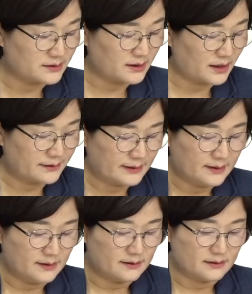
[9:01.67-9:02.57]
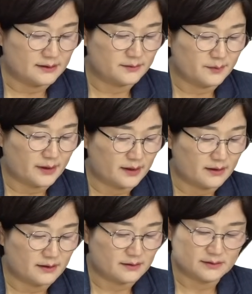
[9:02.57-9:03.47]
의한 어,
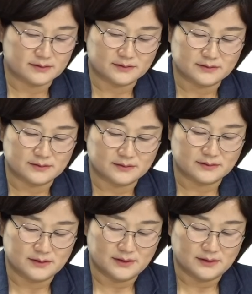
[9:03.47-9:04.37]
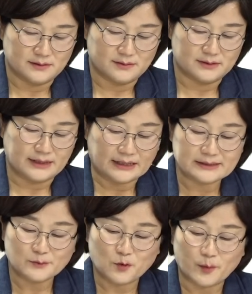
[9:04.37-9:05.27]
이른바 그
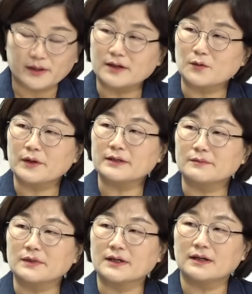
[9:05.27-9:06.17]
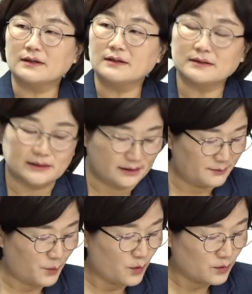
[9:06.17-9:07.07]
양심 고백이라고 해야 됩니까? 맞습니다. 예,
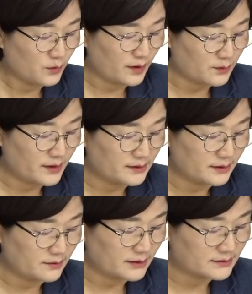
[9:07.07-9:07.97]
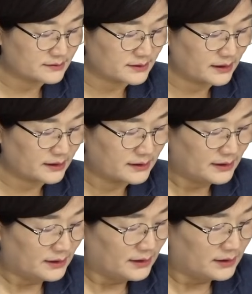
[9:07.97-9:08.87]
네. 폭로라고 네. 해야 될 것 같은데
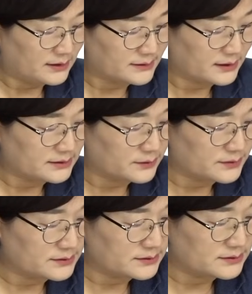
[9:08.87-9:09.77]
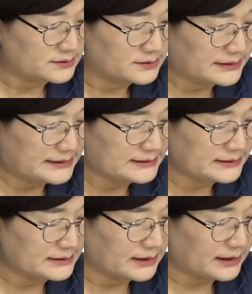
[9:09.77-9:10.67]
일단 저는 그 이
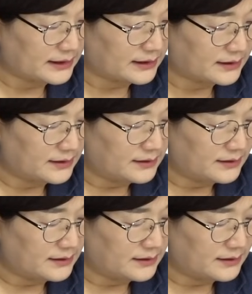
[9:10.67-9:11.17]
씨가